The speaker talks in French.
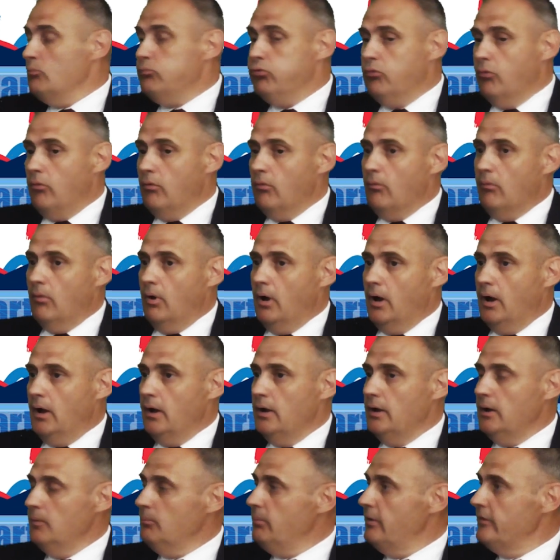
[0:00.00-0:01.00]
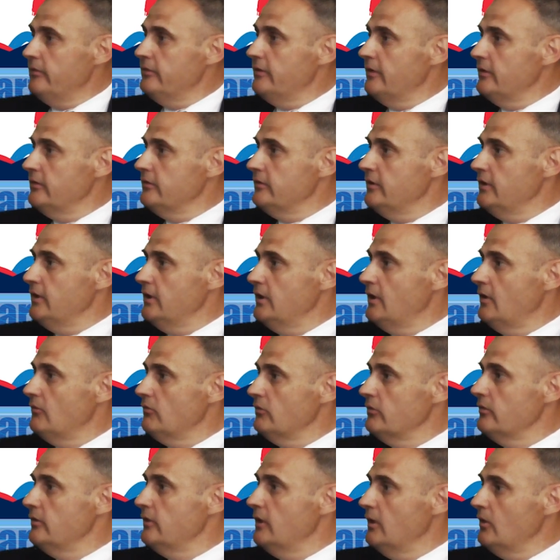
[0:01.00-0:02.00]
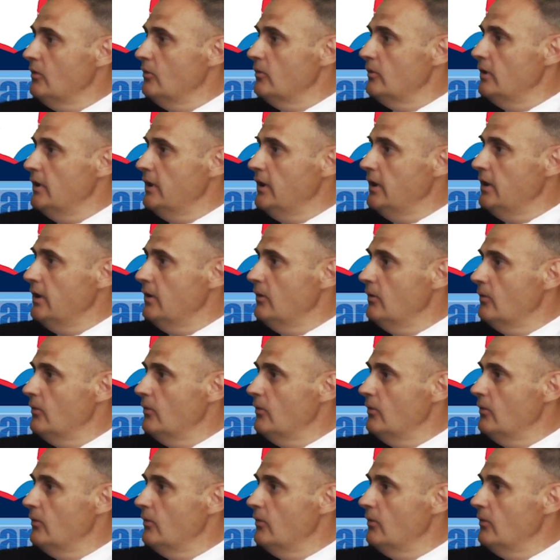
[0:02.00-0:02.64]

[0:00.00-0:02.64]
pourquoi les passagers, avant de décoller,